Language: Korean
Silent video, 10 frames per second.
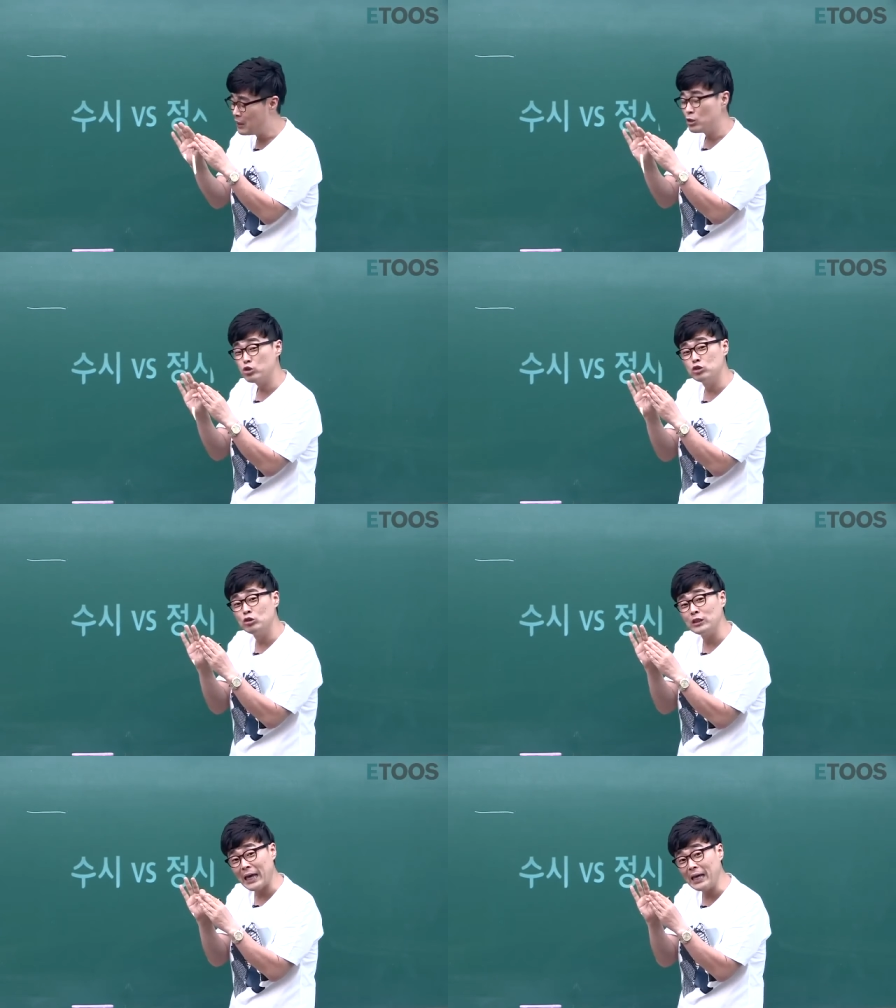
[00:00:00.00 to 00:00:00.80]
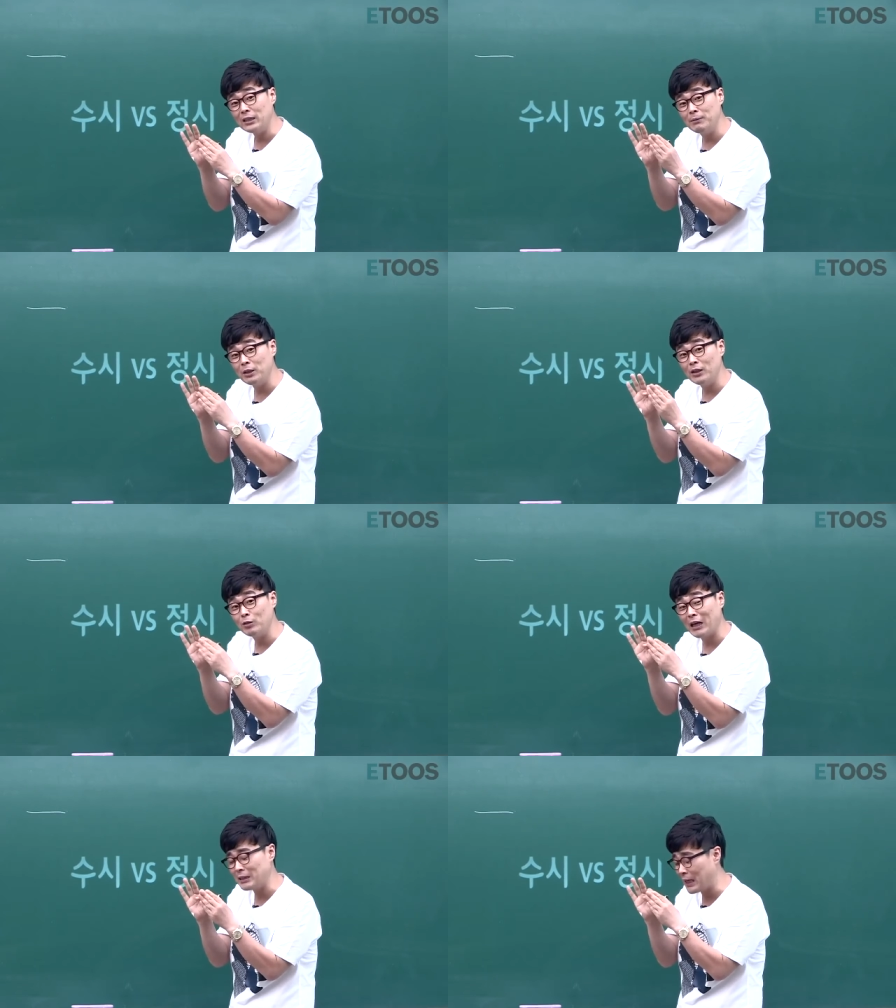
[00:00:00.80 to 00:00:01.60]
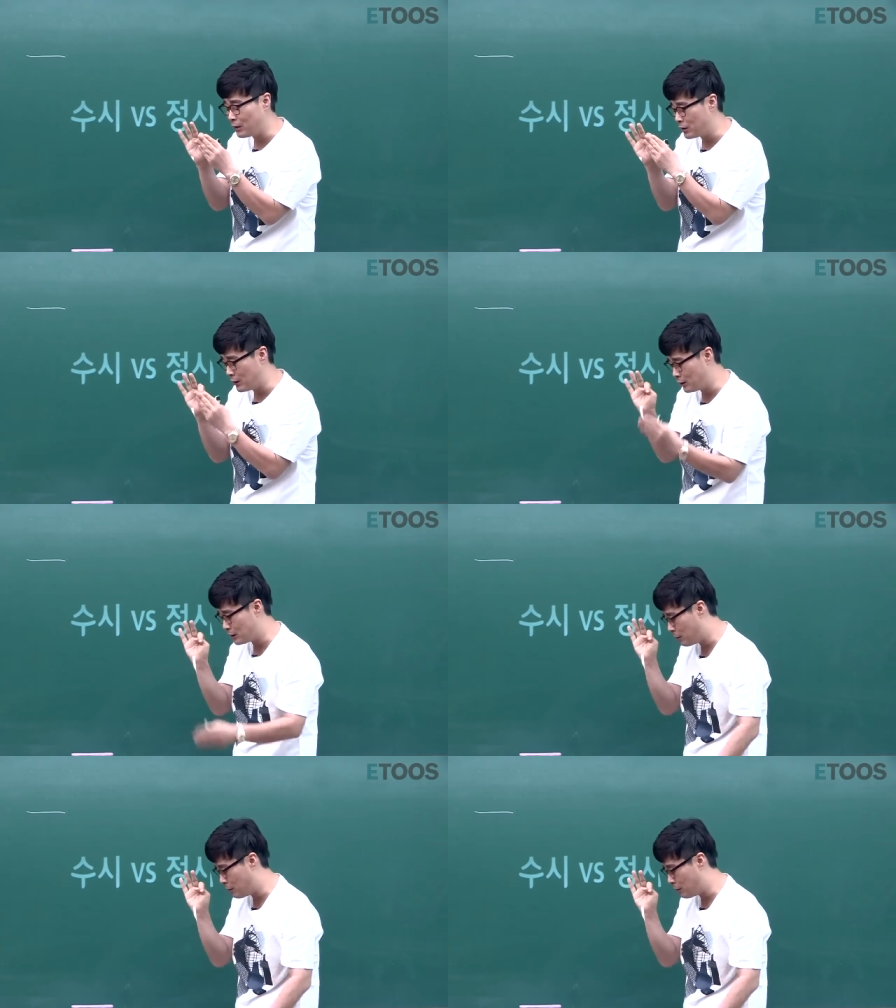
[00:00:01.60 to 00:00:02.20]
중계 선생님 이런 데서 가, 다니거든요 지금